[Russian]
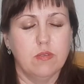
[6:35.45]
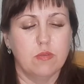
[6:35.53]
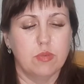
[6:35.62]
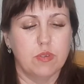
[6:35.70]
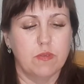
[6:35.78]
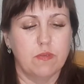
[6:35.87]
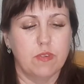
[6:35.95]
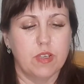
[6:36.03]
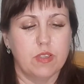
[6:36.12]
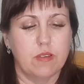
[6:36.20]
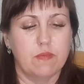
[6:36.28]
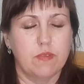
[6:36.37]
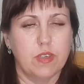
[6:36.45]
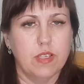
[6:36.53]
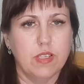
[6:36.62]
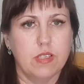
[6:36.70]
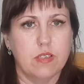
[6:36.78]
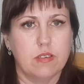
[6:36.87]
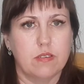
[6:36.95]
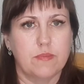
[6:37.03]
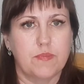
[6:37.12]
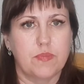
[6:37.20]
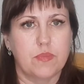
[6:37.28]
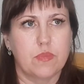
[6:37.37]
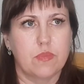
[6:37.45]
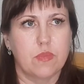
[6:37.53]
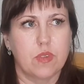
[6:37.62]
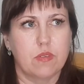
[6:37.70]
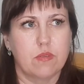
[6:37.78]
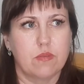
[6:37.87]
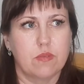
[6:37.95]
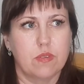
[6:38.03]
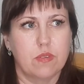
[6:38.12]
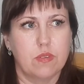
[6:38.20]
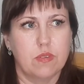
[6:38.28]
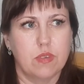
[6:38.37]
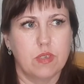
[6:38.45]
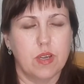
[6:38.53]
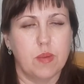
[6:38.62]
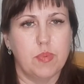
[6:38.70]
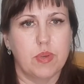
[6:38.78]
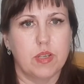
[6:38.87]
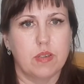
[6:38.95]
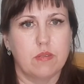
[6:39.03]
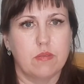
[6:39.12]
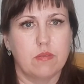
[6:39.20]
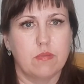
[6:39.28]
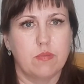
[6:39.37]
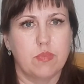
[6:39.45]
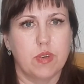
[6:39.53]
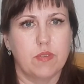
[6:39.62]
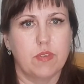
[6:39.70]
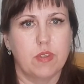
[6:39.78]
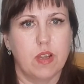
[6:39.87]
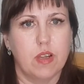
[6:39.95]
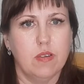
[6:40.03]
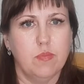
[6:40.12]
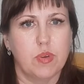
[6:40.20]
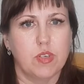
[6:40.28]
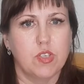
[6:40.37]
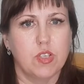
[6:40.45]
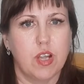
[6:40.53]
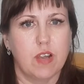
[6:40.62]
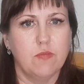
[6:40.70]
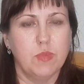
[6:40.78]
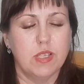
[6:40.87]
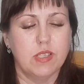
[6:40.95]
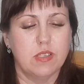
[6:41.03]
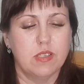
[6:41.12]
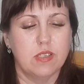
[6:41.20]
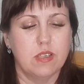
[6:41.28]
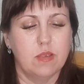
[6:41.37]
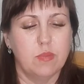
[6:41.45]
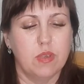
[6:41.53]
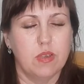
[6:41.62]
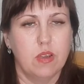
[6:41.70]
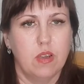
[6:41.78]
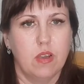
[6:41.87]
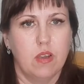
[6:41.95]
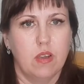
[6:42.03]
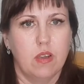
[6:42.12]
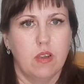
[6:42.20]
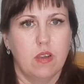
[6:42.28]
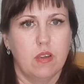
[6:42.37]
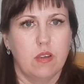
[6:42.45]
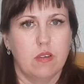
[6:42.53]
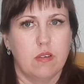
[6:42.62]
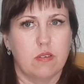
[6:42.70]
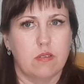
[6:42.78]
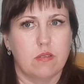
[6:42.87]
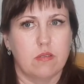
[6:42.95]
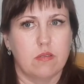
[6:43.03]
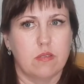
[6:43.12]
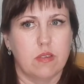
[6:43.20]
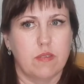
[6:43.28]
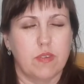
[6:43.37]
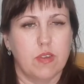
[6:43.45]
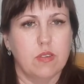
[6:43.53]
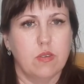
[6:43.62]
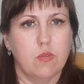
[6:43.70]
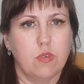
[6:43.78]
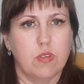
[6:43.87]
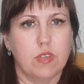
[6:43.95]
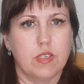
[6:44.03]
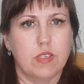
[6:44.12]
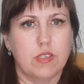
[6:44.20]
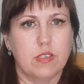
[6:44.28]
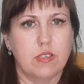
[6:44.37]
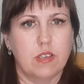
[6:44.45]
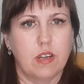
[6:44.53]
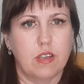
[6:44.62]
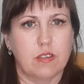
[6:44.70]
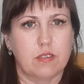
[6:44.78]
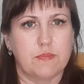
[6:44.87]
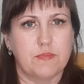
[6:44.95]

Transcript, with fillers: В общем, в этом весе э, я провела, прожила вместе с ними, э, наверное, около 10 лет.